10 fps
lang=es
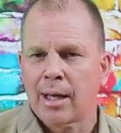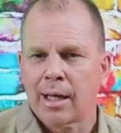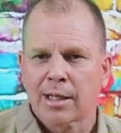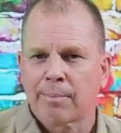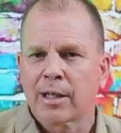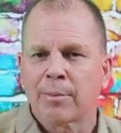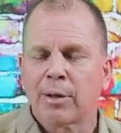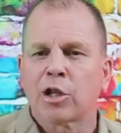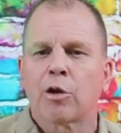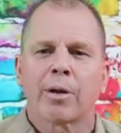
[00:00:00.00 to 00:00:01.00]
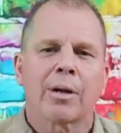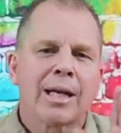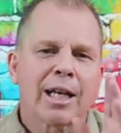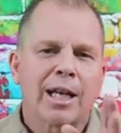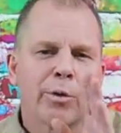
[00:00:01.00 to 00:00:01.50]
en esta parte política, pero
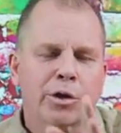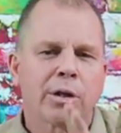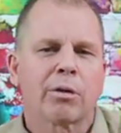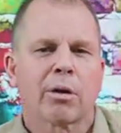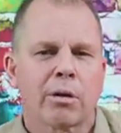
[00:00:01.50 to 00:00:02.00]
quiero mostrar alguna